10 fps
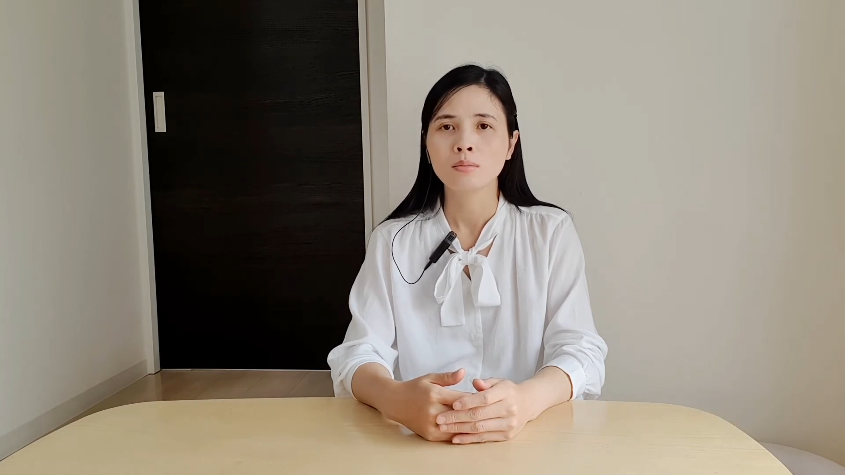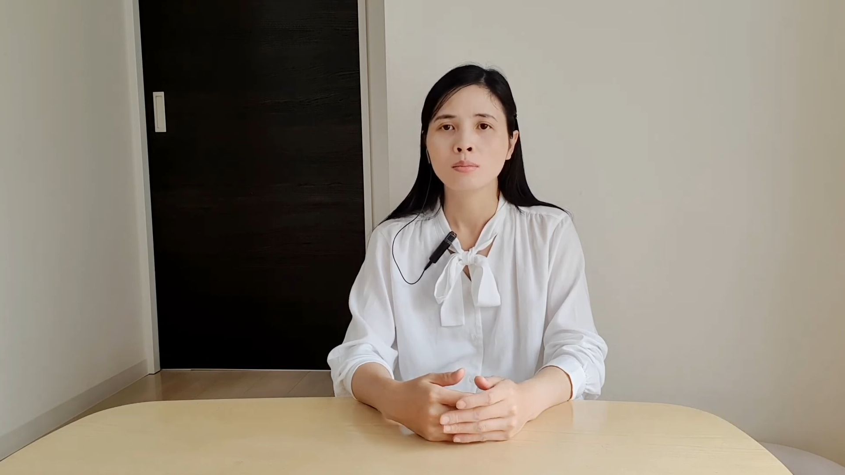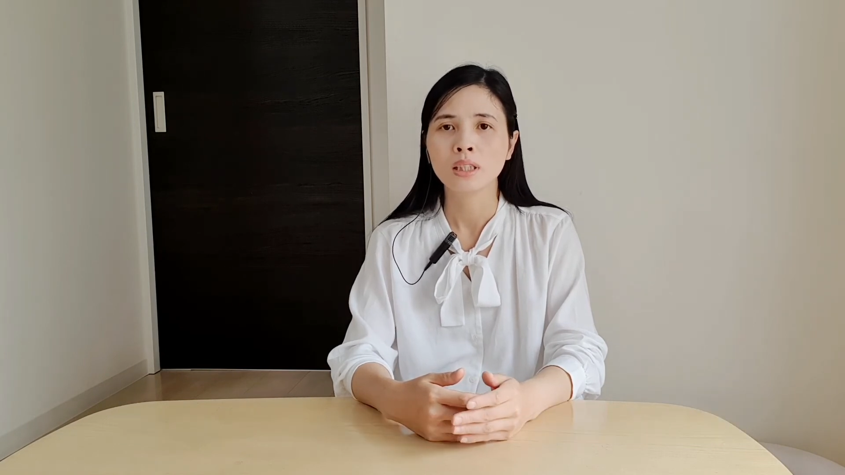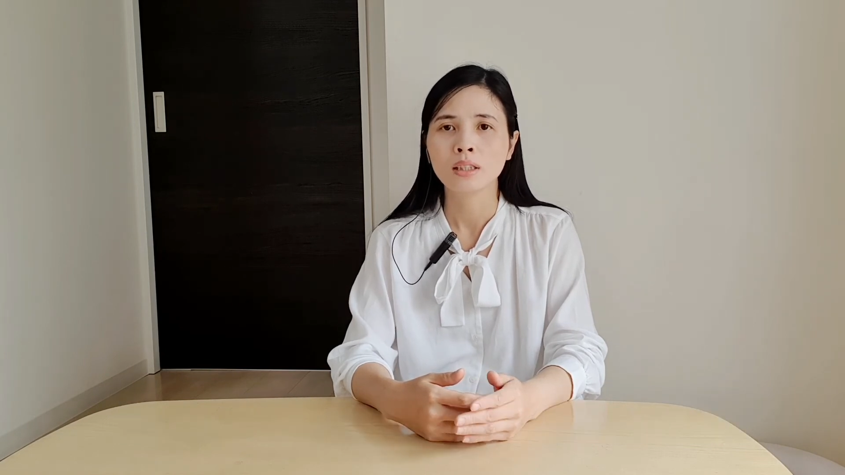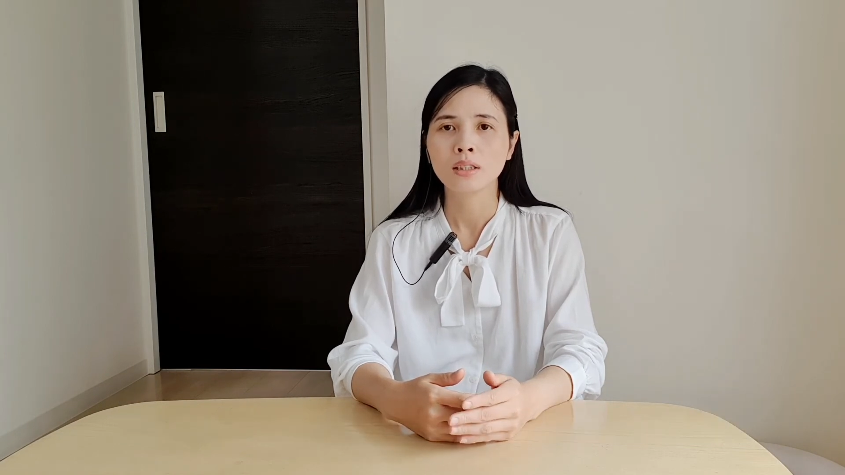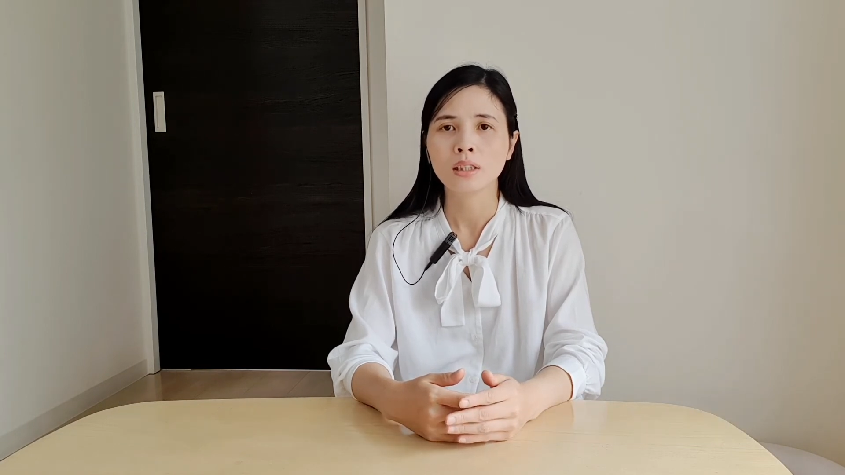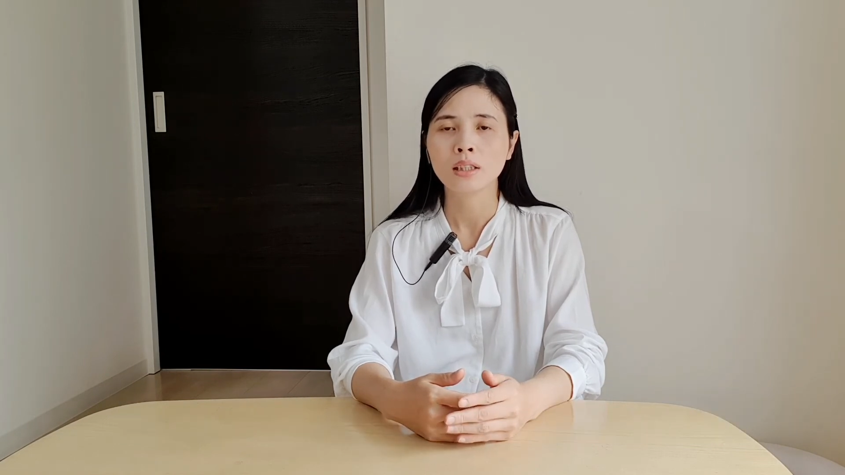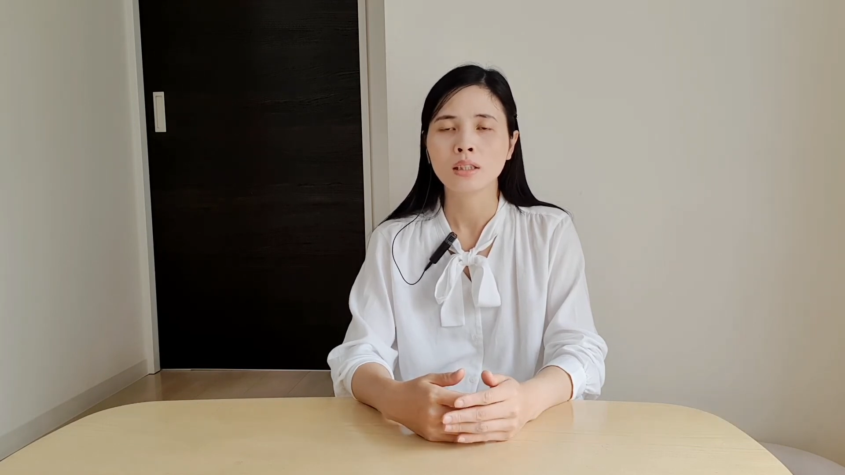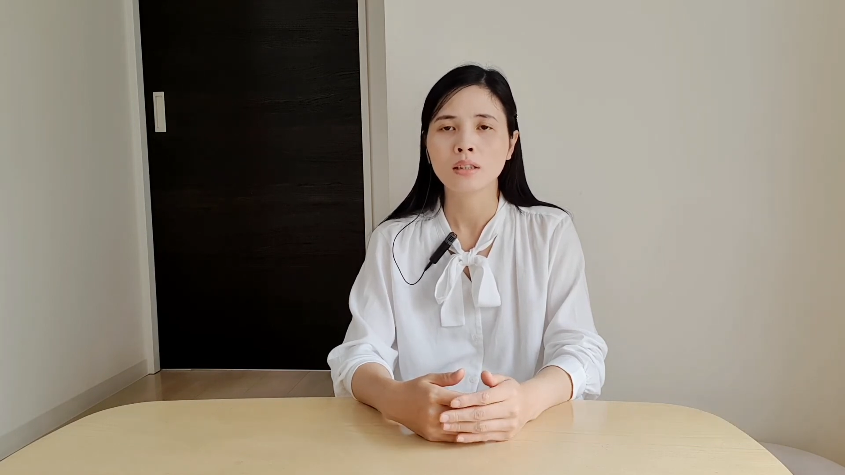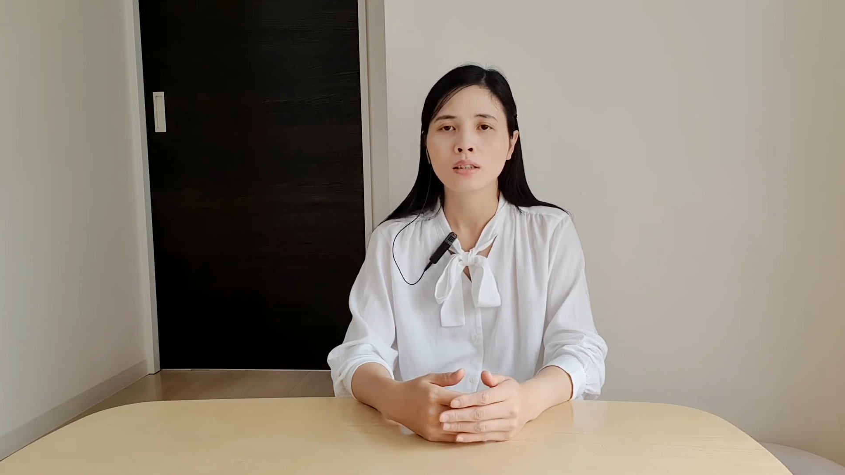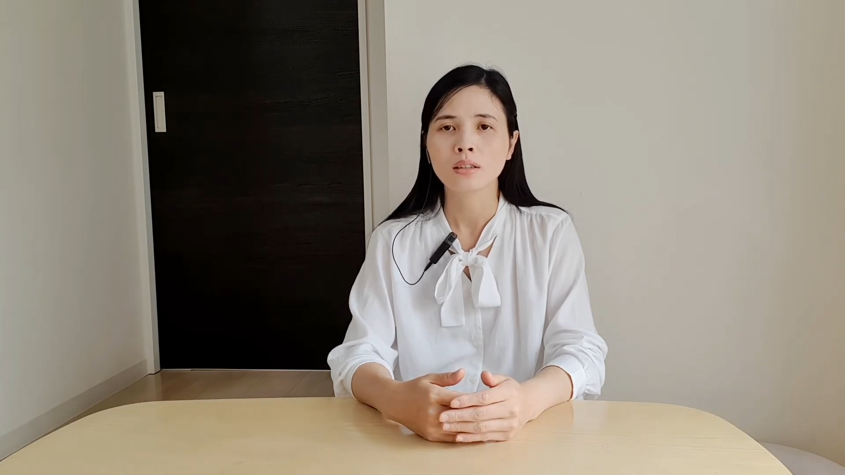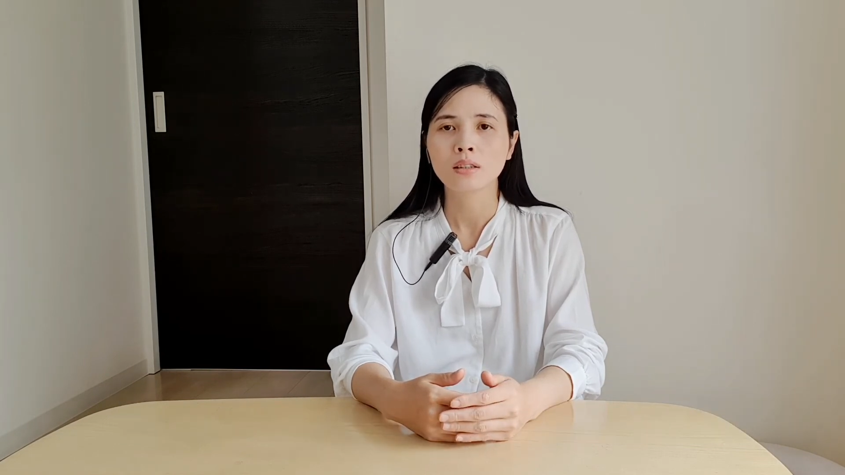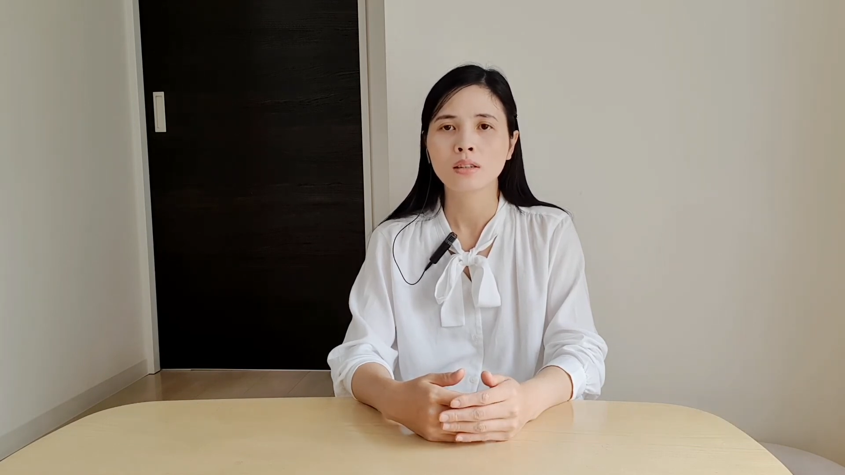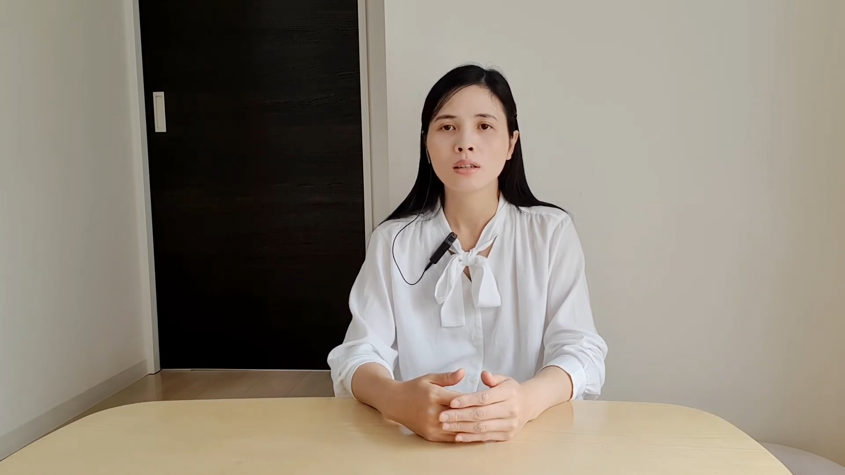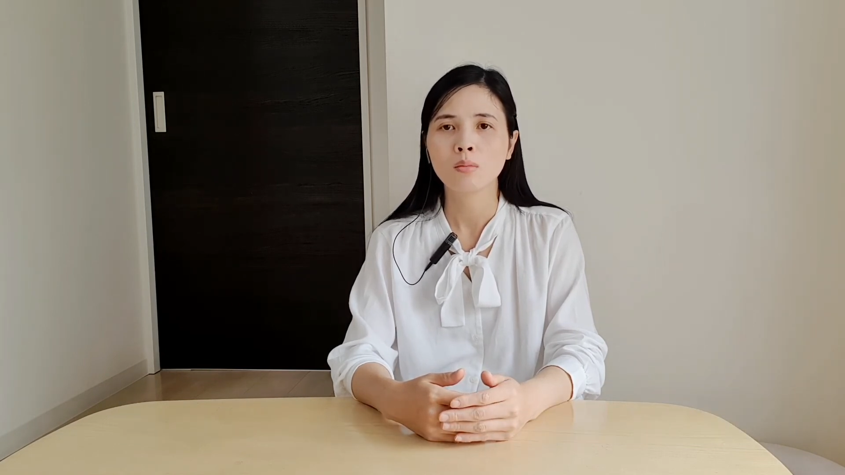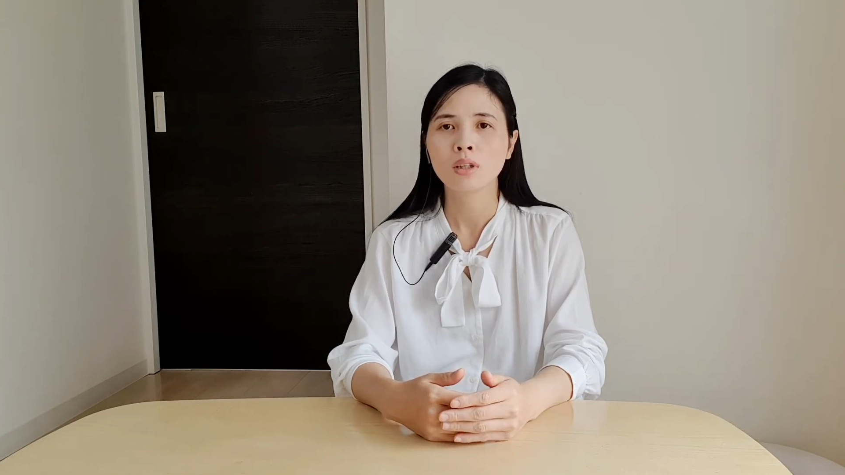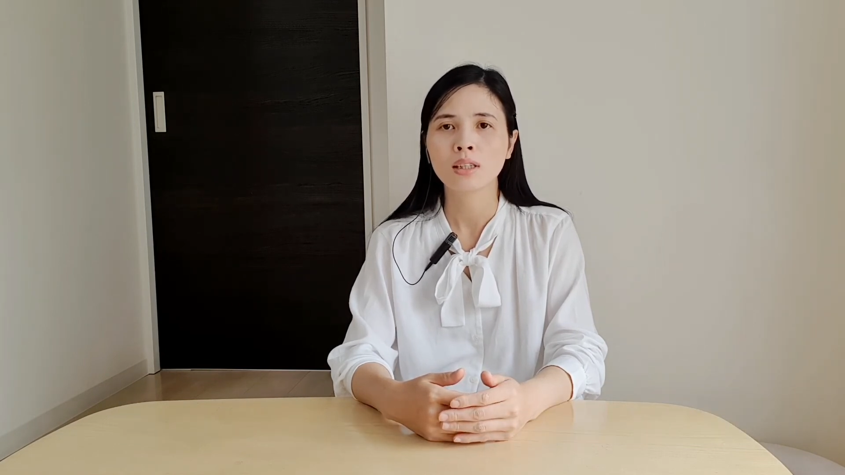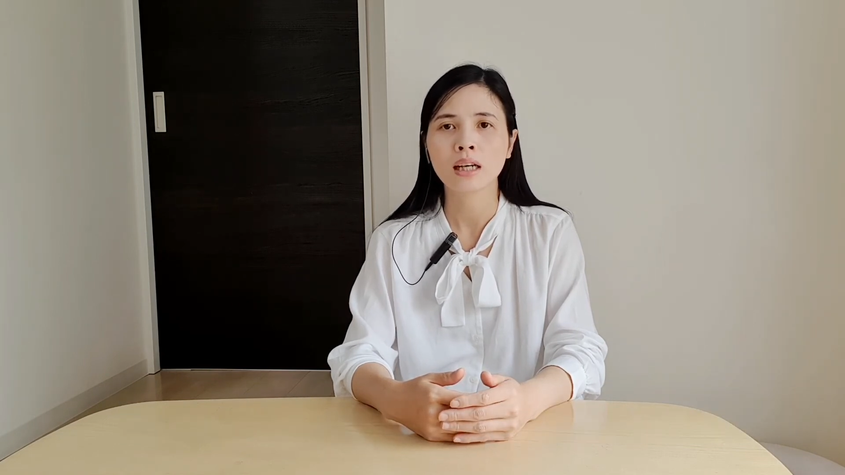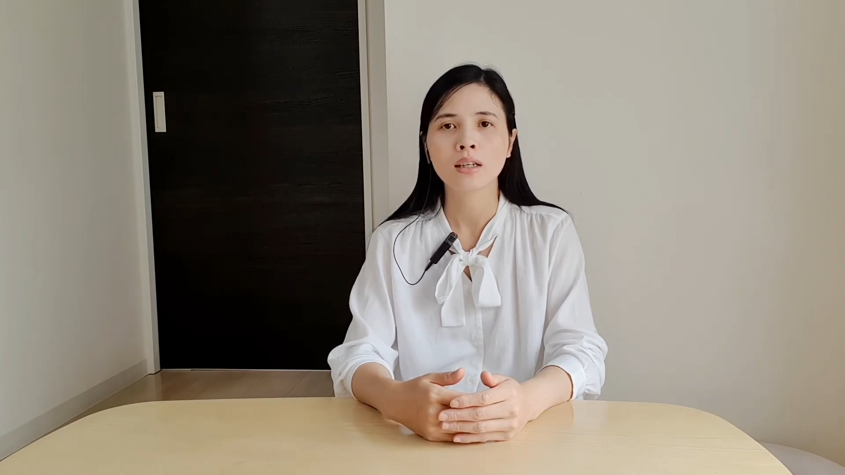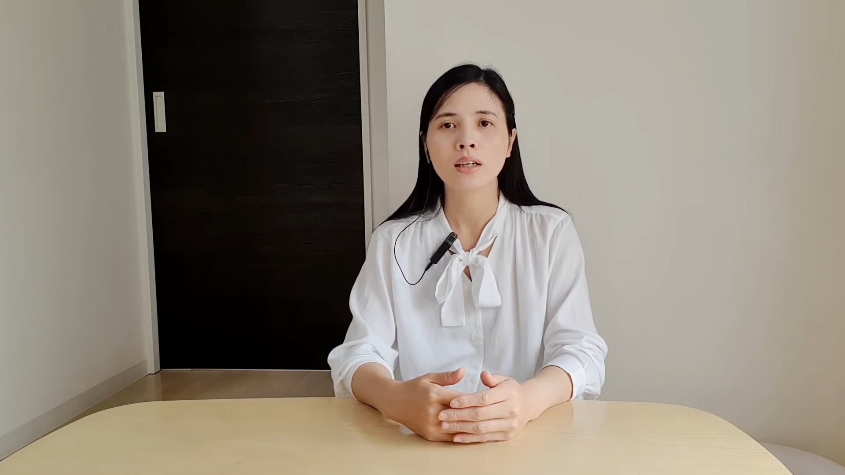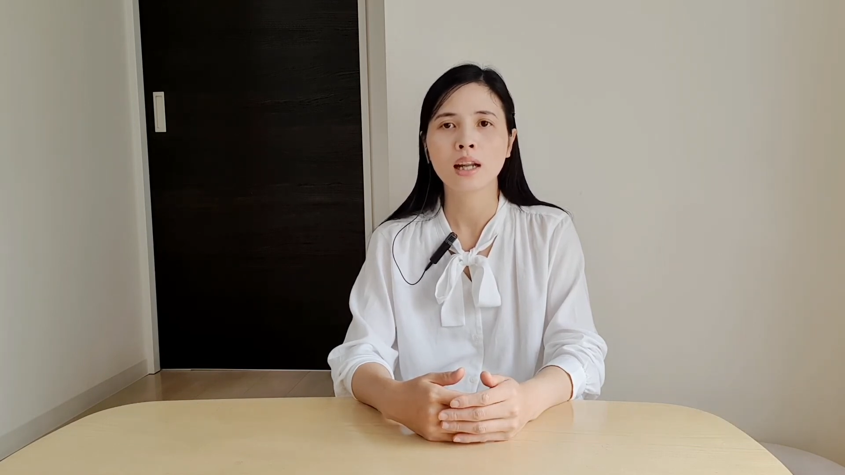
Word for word: mình thì không được nặng cân